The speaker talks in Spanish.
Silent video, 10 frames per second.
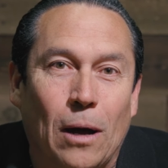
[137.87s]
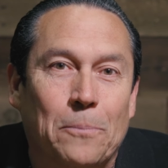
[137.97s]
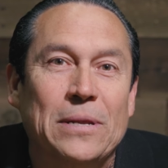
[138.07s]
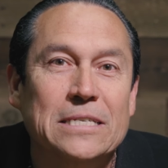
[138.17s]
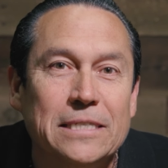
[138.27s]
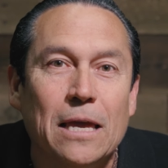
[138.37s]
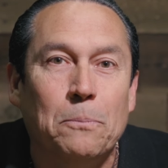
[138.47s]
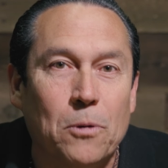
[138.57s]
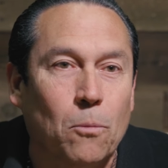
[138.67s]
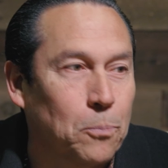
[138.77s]
Al
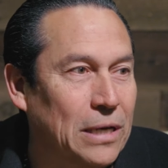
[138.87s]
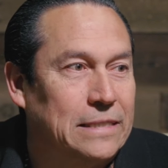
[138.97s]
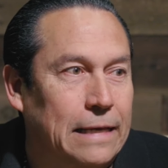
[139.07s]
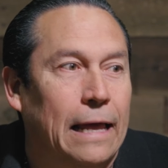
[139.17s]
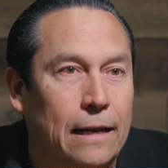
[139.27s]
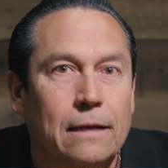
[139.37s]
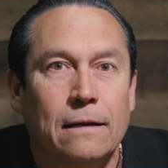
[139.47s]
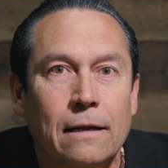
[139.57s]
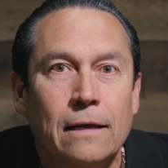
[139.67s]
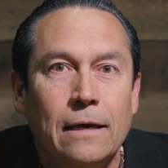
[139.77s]
principio, pues él